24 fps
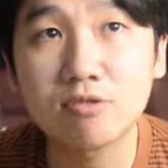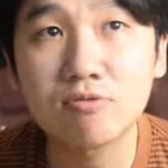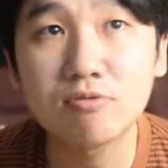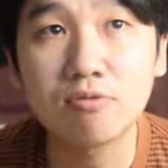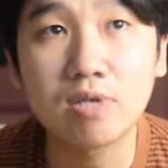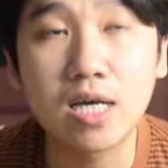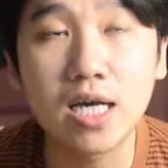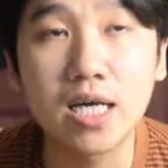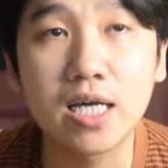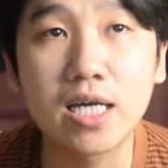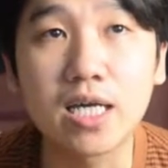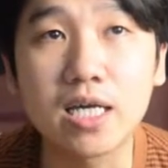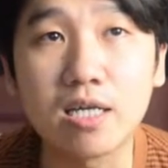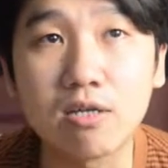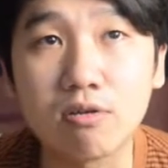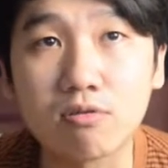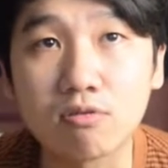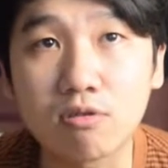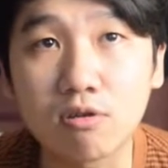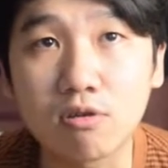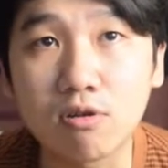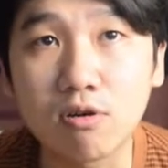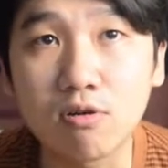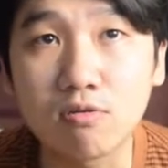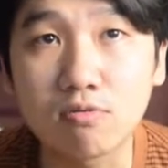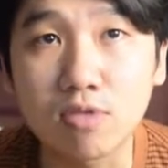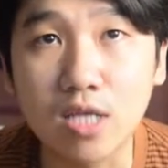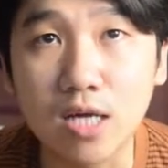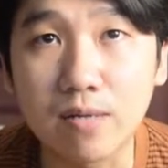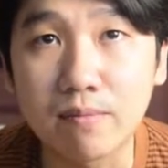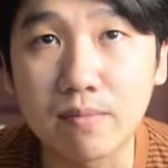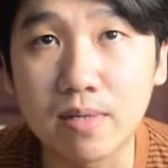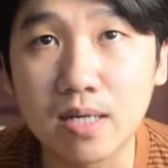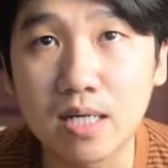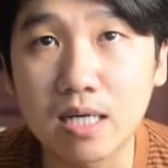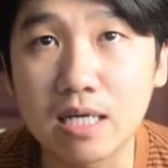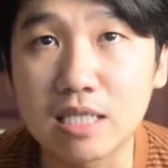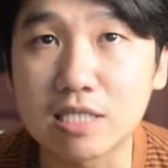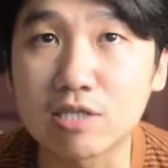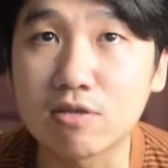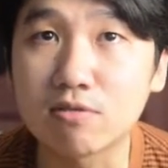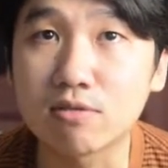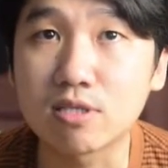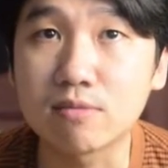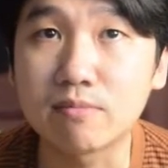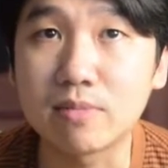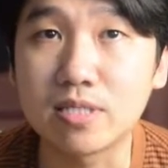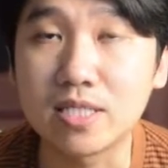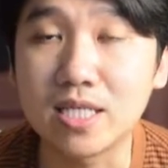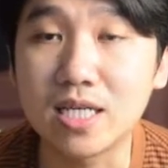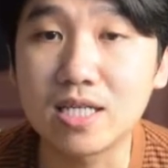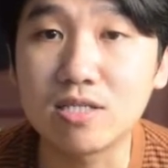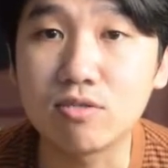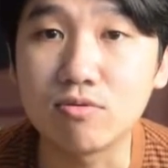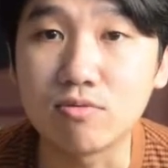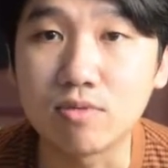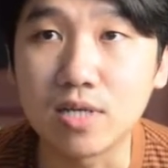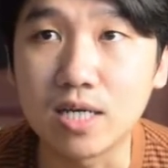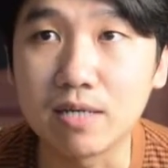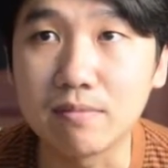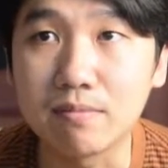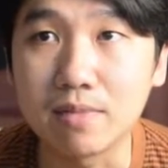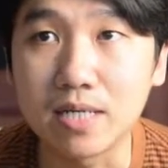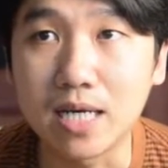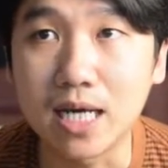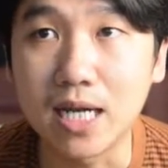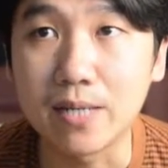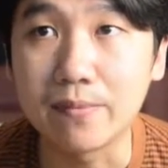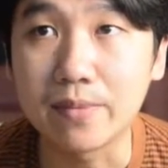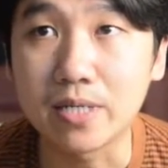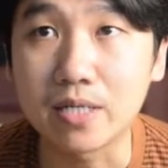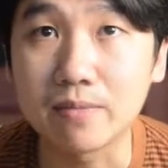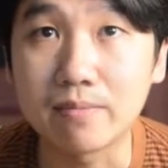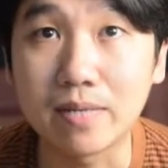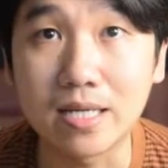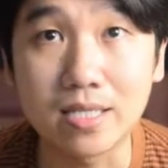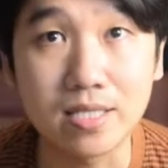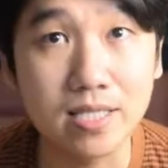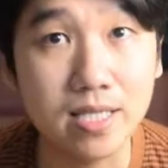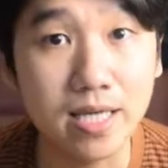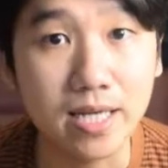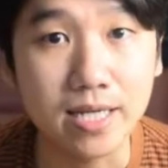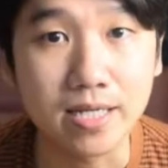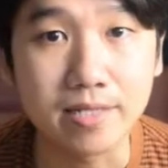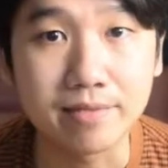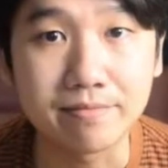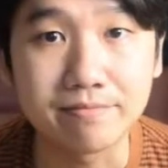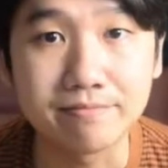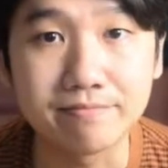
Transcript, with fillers: juga hero tokoh utama atau temennya juga mengalami kematian.